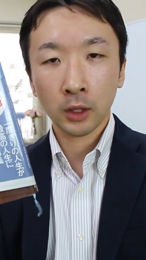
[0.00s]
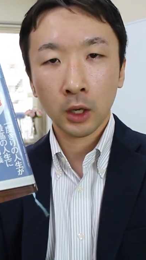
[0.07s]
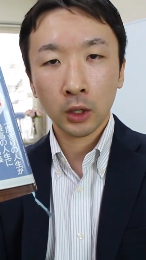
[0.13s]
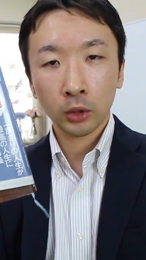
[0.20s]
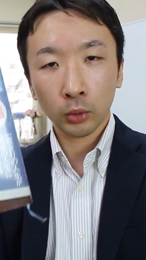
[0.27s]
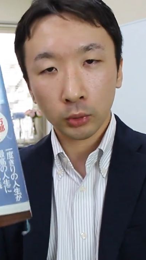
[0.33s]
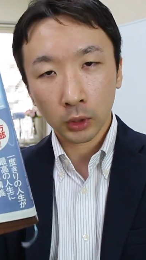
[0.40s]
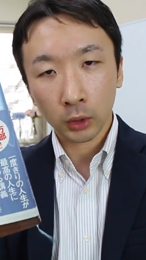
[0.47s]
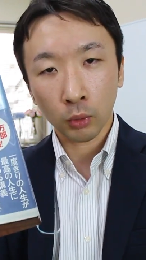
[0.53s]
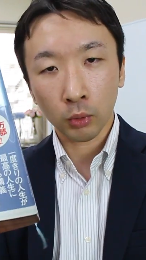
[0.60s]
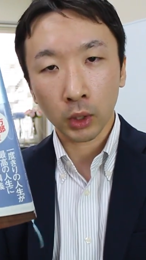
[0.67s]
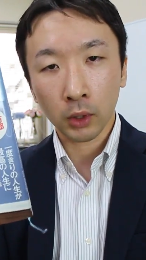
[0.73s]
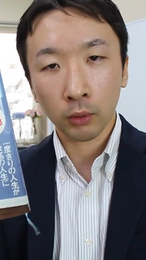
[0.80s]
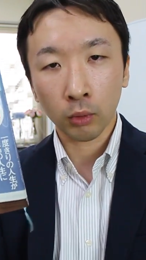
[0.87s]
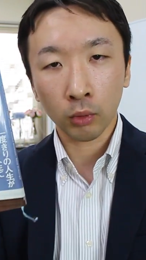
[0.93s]
ということで
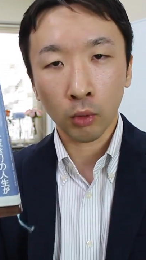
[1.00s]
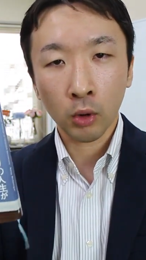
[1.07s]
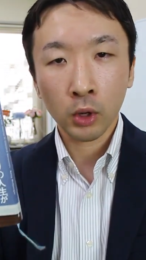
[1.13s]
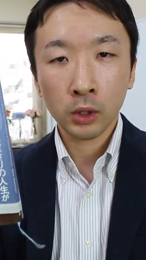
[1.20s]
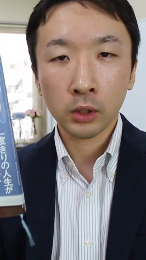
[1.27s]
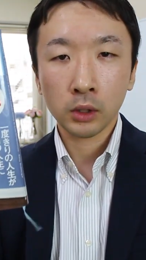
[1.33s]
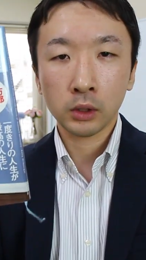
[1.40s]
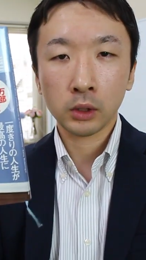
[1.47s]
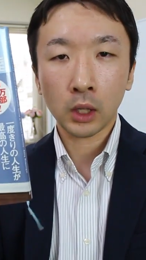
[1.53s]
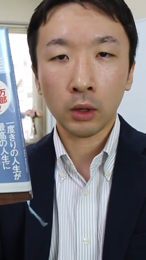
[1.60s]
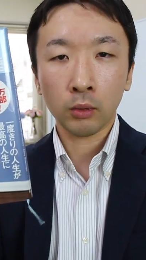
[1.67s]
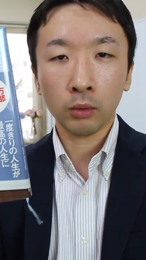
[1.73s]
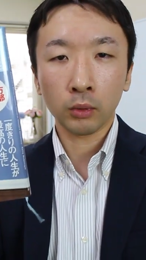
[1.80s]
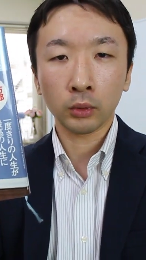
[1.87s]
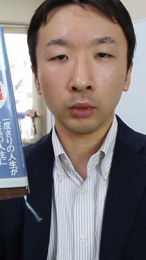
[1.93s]
今回はこの
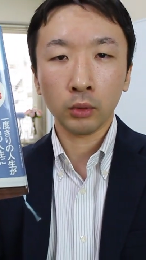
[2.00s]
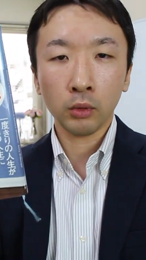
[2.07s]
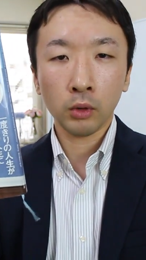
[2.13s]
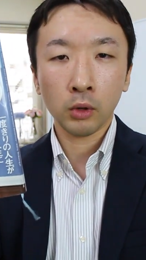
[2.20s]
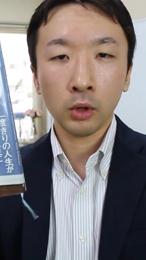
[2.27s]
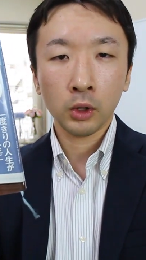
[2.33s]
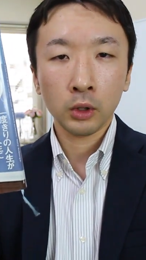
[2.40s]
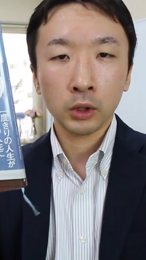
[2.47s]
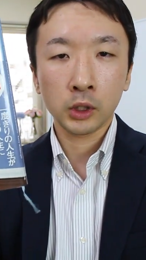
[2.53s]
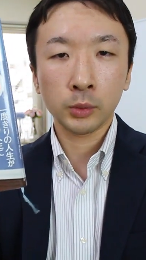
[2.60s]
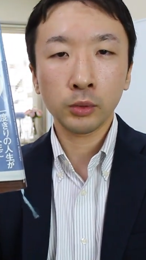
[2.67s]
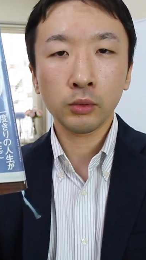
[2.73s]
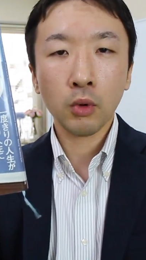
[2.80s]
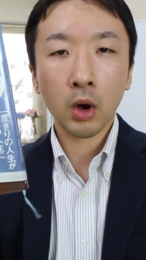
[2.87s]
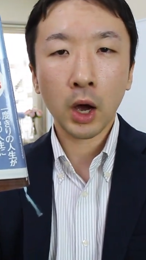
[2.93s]
スタンフォードの「
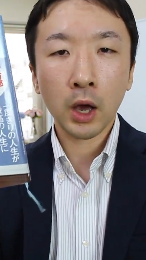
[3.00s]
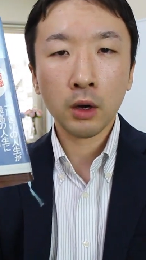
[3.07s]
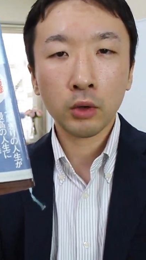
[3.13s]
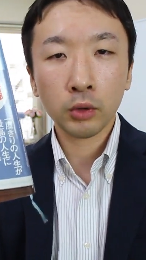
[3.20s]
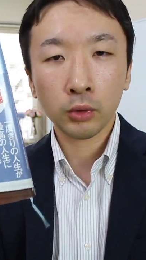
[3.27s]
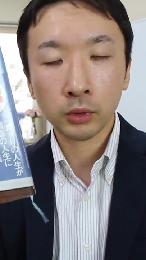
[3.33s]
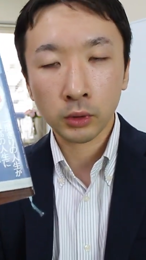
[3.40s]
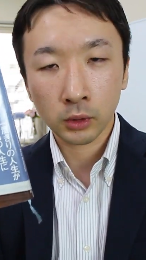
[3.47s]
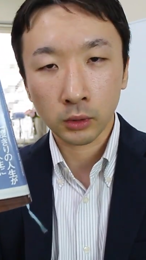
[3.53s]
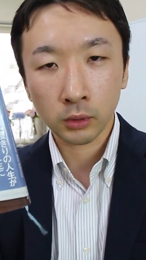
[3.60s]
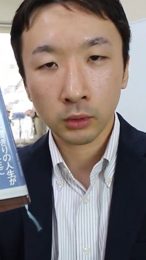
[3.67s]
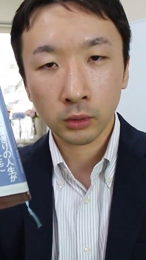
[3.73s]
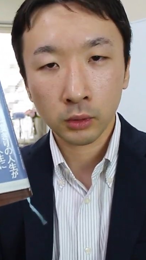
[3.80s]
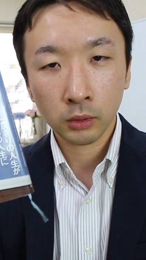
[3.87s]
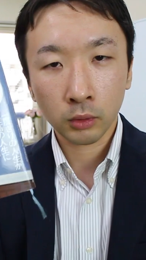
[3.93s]
自分を変える教
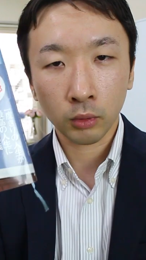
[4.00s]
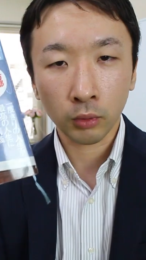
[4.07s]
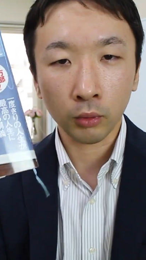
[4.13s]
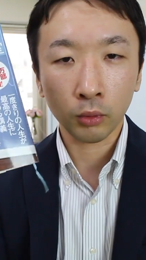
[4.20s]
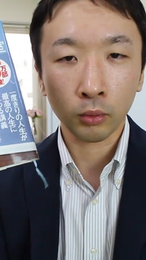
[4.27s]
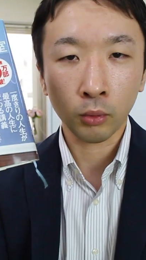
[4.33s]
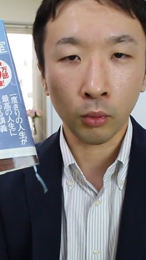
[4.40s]
室」この